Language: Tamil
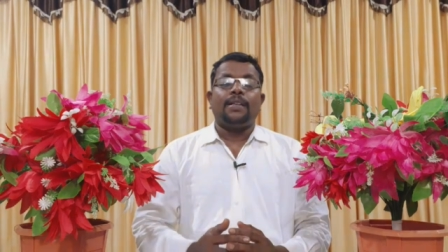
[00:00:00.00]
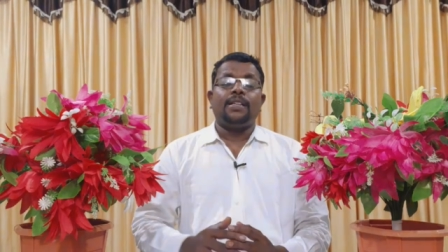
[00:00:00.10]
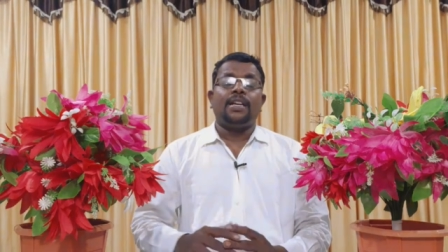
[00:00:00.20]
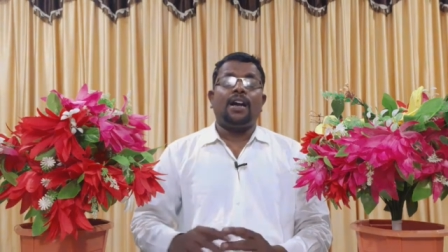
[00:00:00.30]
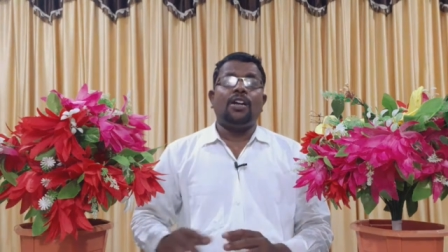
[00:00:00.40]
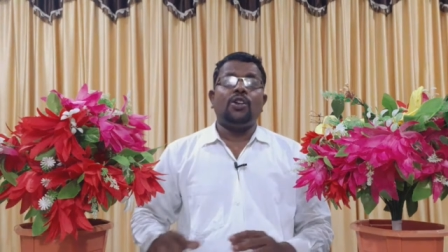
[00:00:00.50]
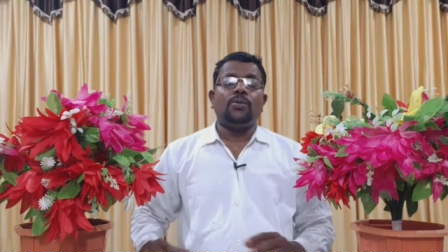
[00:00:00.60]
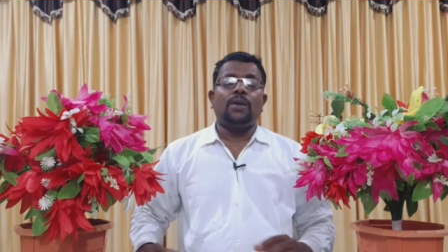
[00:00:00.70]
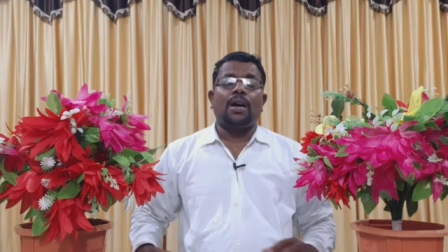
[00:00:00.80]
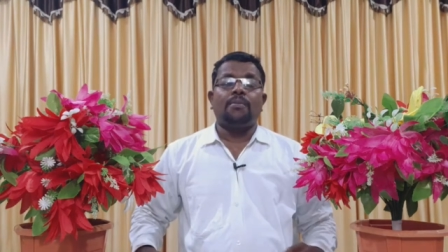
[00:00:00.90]
இந்த
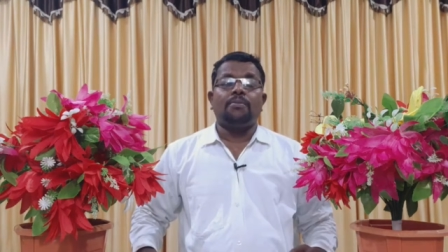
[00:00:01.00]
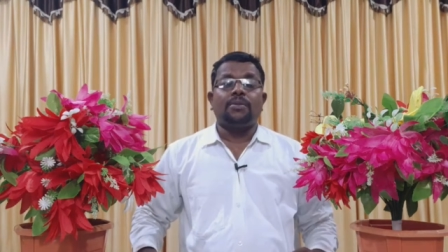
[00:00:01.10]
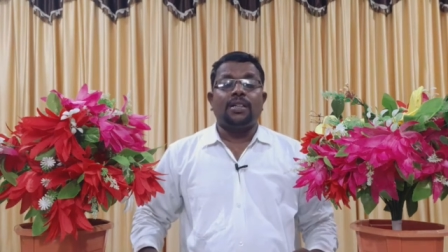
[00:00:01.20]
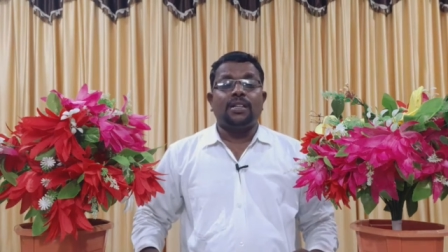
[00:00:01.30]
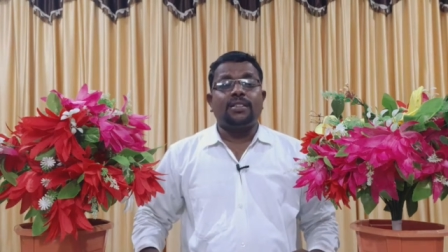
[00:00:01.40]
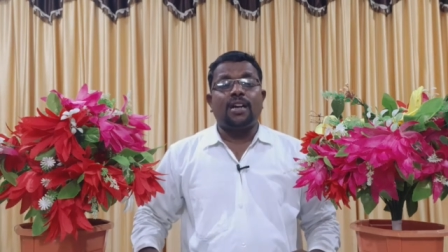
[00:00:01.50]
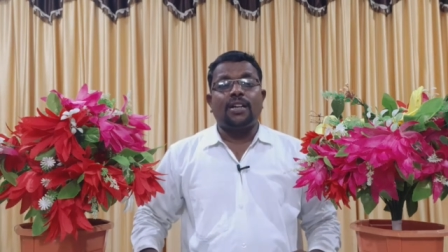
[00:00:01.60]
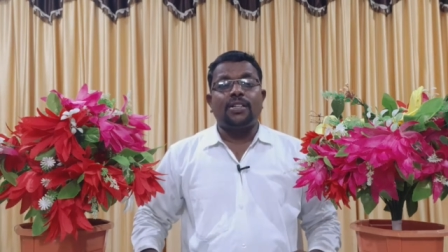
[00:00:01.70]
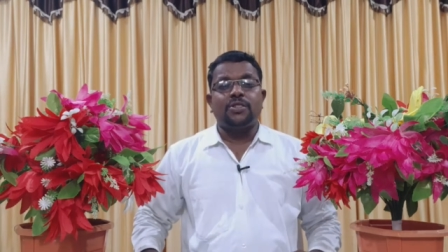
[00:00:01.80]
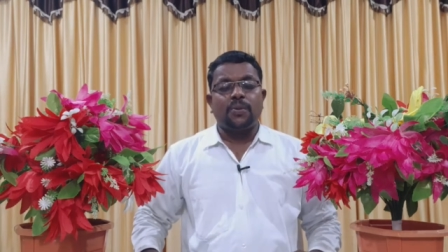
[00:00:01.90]
நாளிலும் நாம்
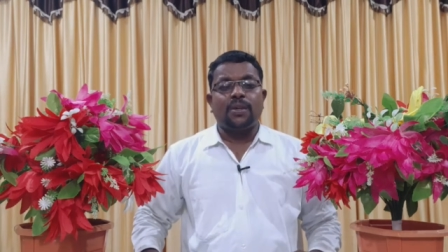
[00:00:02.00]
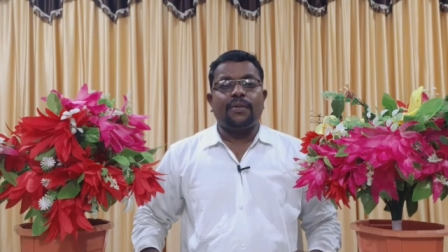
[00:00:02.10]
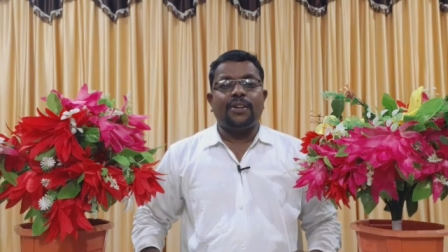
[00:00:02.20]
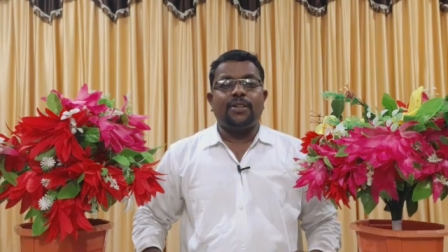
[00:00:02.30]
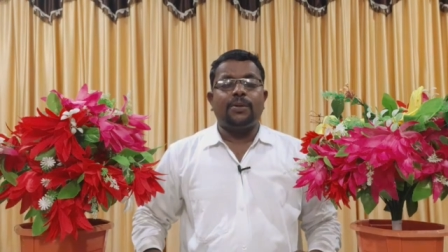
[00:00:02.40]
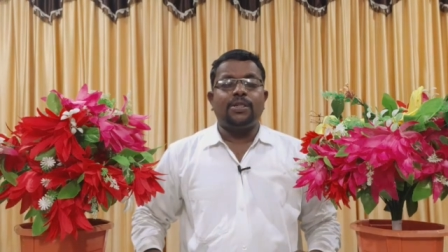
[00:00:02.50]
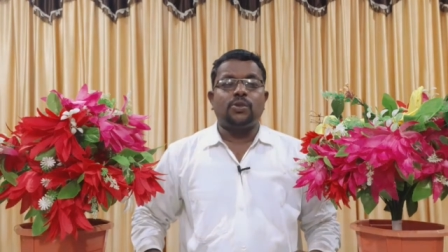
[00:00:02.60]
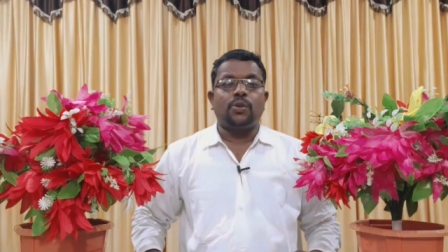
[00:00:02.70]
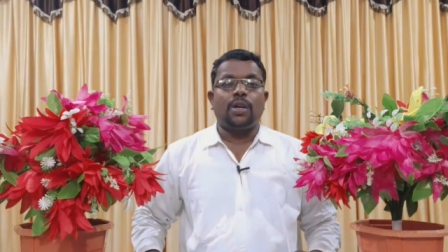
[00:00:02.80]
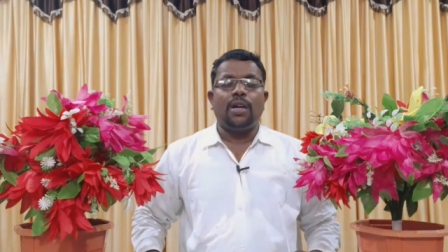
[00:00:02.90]
எதற்காக ஜெபிக்க வேண்டும் என்று
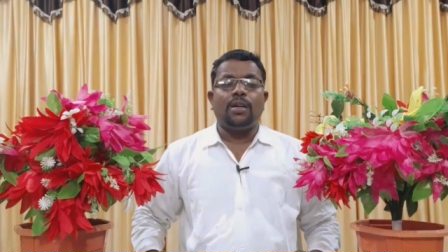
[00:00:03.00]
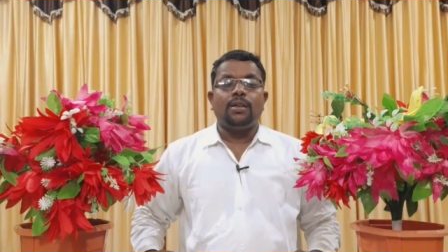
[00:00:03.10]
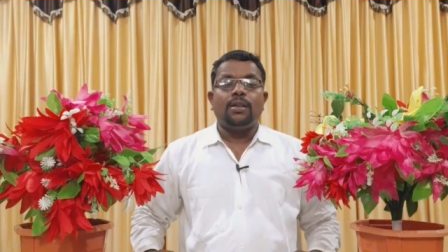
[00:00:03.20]
சொன்னால்